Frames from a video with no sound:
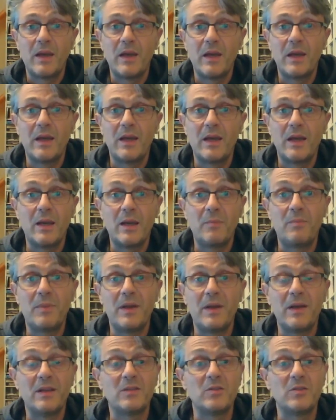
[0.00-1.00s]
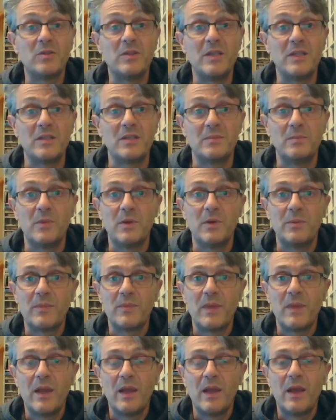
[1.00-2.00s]
eh, e per l'esotismo.
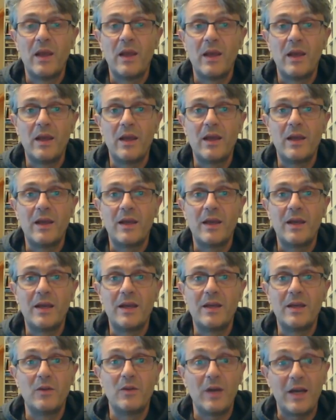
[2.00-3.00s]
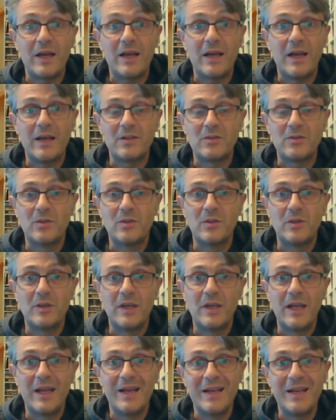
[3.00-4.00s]
Eh, non a caso
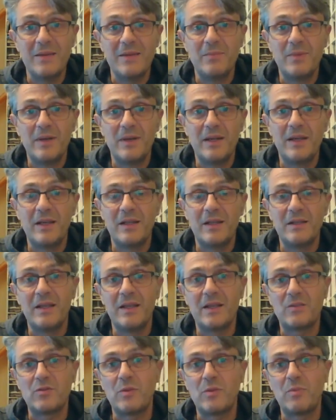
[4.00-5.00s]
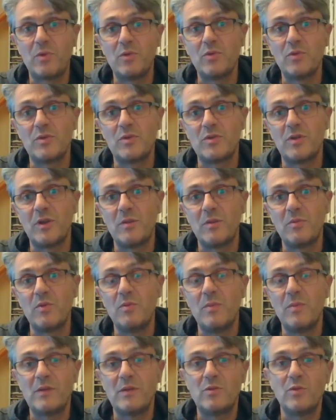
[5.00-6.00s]
nei libri della sua produzione
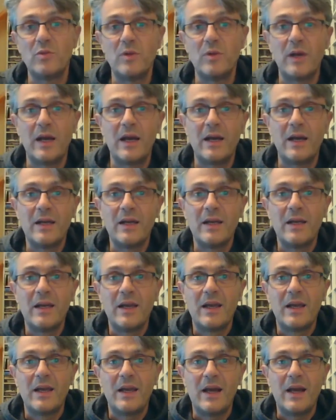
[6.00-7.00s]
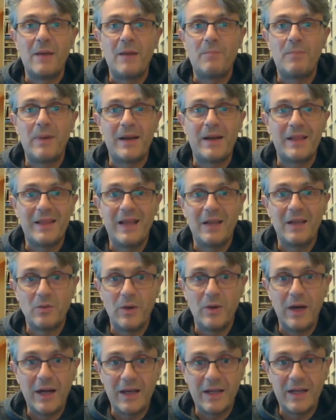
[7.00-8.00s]
più matura ha
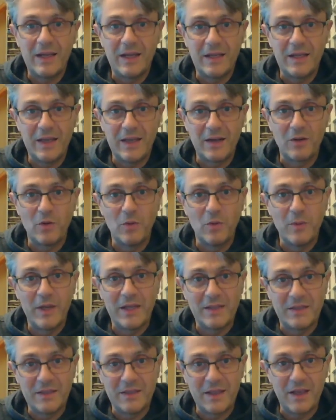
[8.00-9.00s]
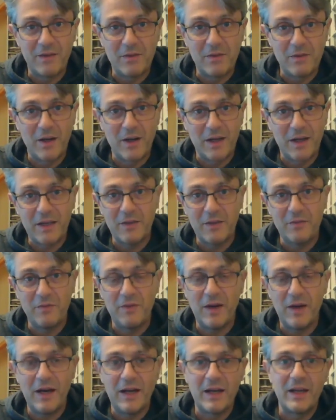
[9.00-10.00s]
parlato anche di argomenti che avevano a che
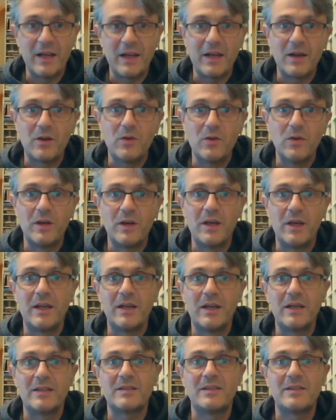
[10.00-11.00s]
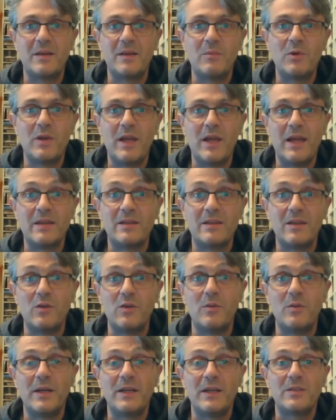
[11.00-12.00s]
fare con l'estremo oriente,
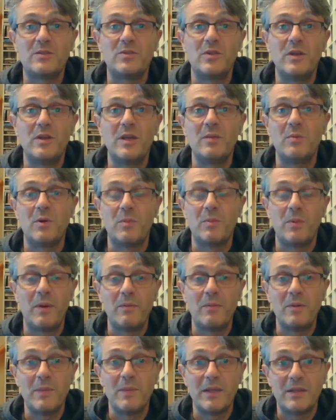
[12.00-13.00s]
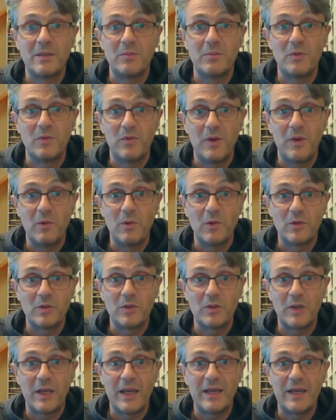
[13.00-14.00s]
come nel suo libro probabilmente più
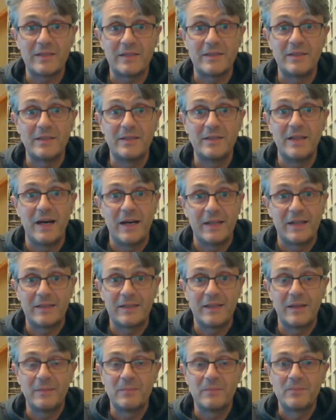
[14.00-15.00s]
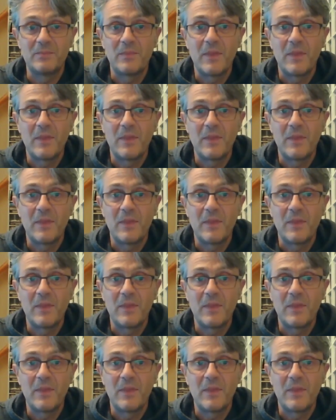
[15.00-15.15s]
famoso, che è Siddhartha,